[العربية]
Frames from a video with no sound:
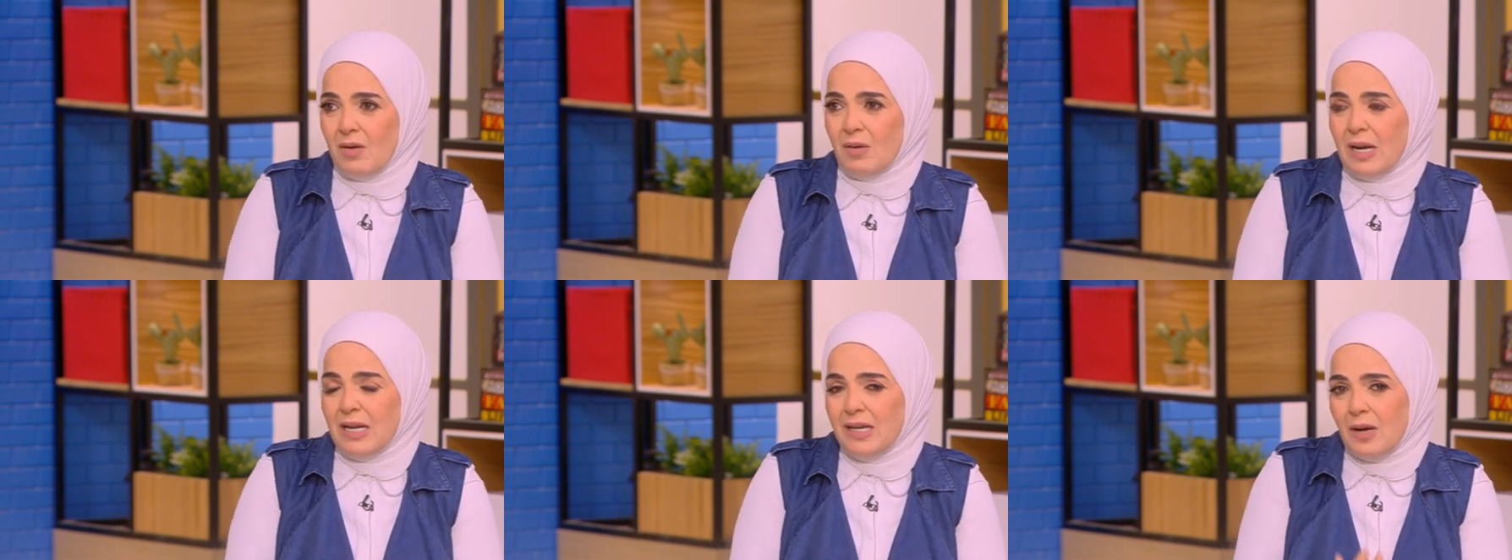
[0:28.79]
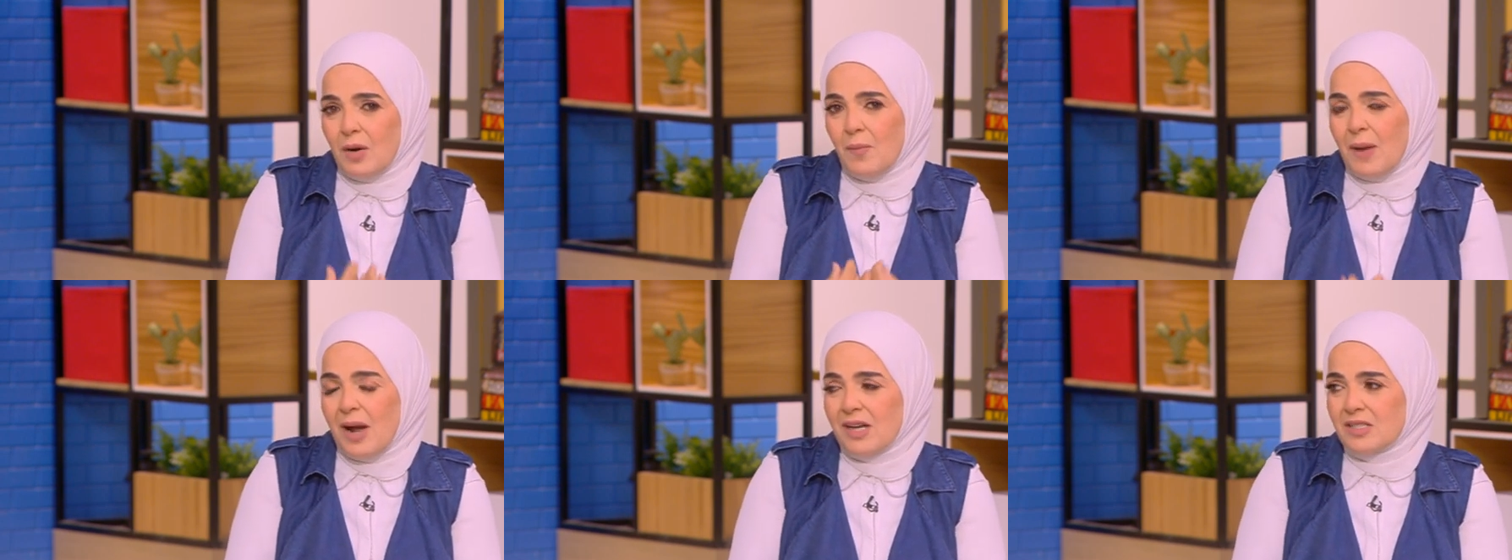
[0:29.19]
وقال لي
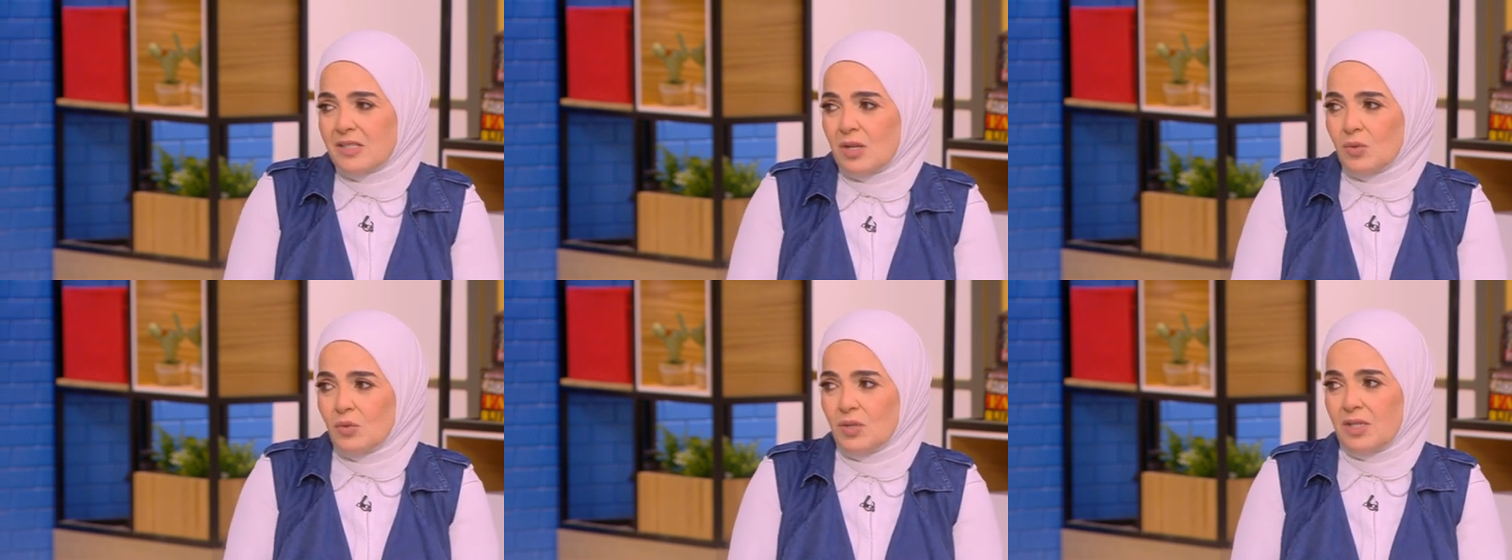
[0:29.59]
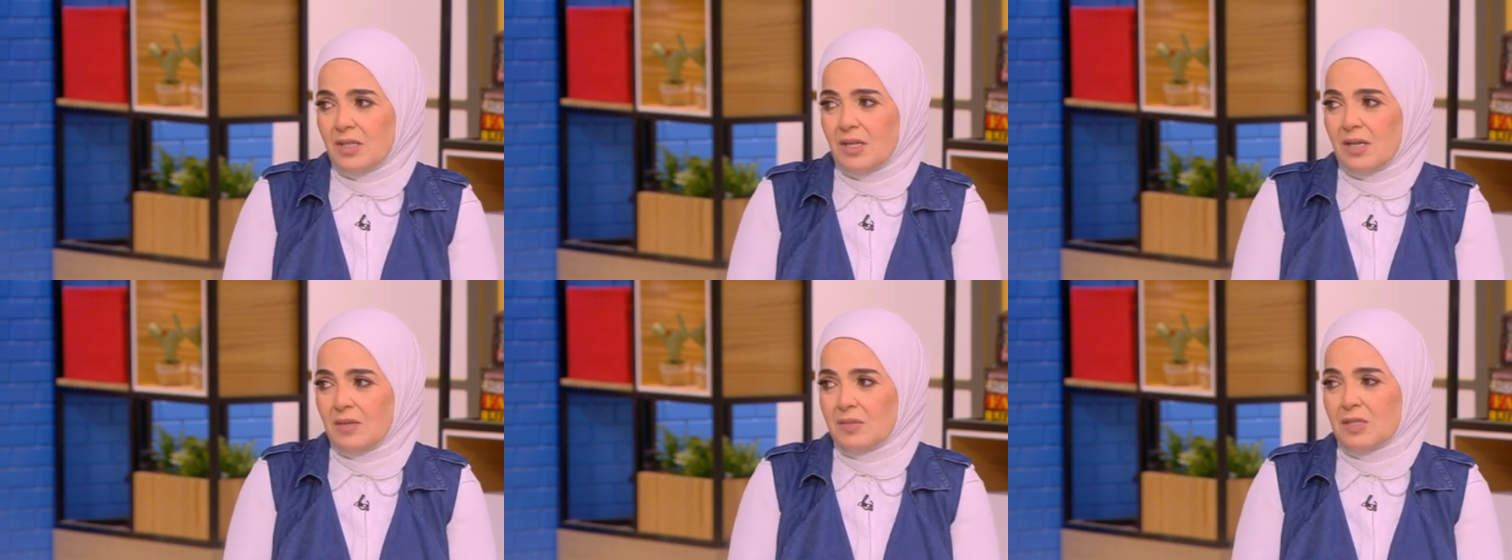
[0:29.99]
هم حذروني
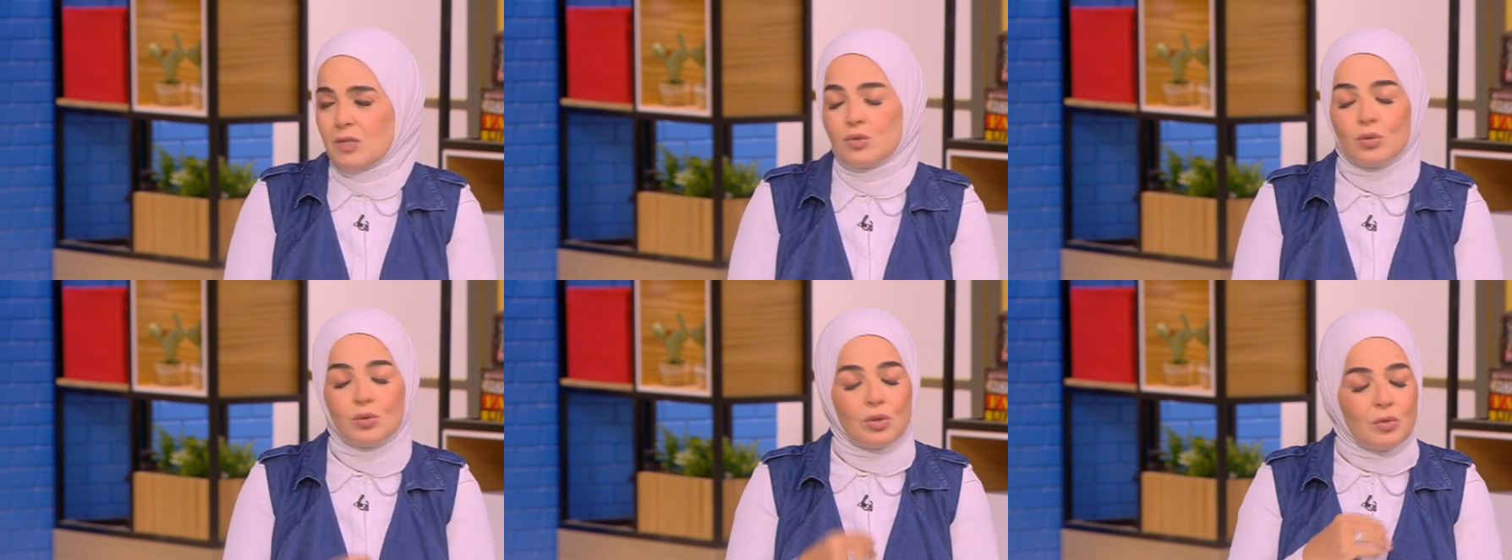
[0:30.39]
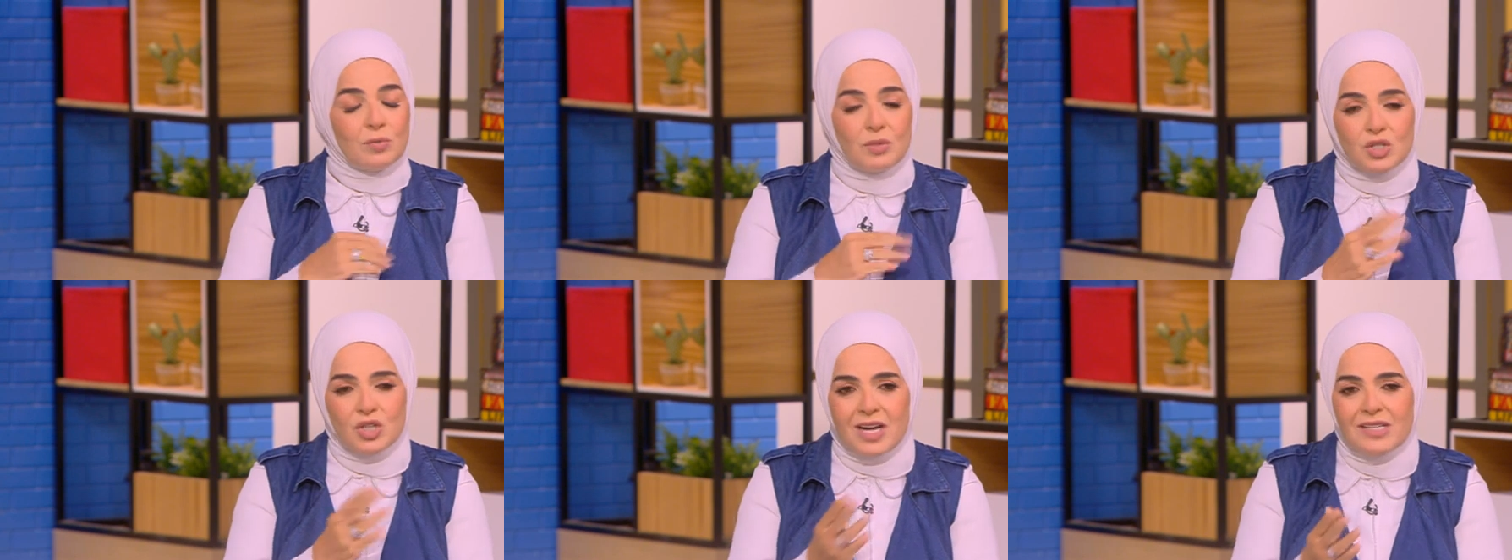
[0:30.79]
ان انا ما انزلش قلت
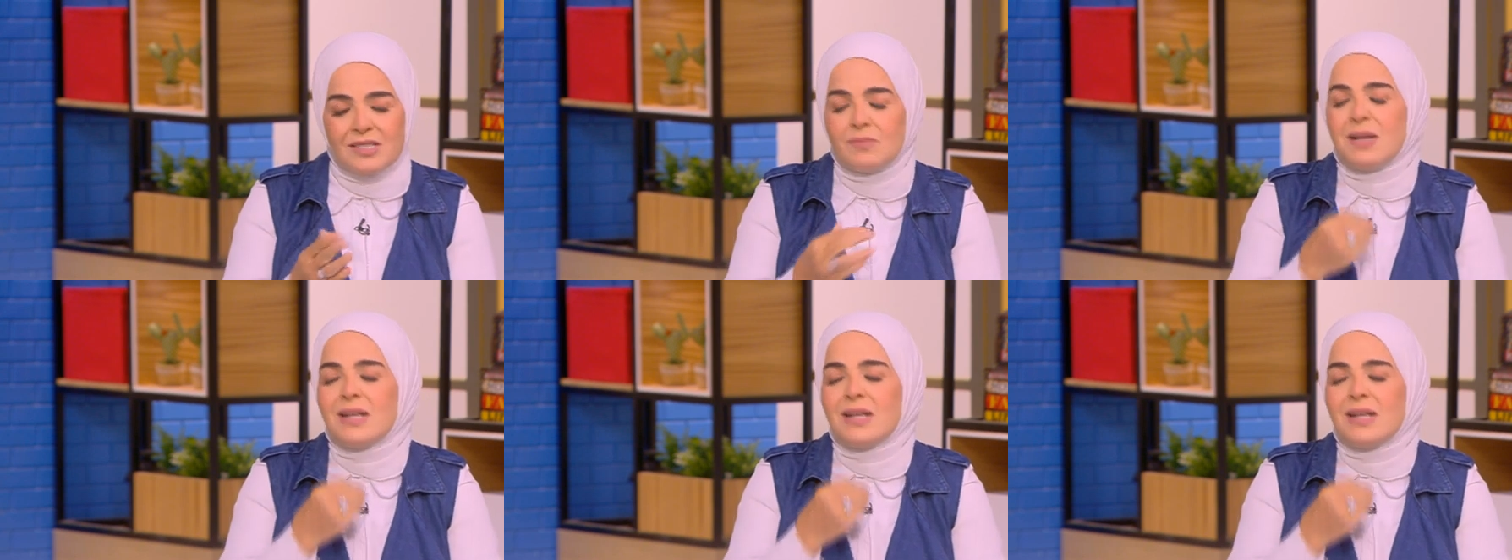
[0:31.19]
لهم مش هنز...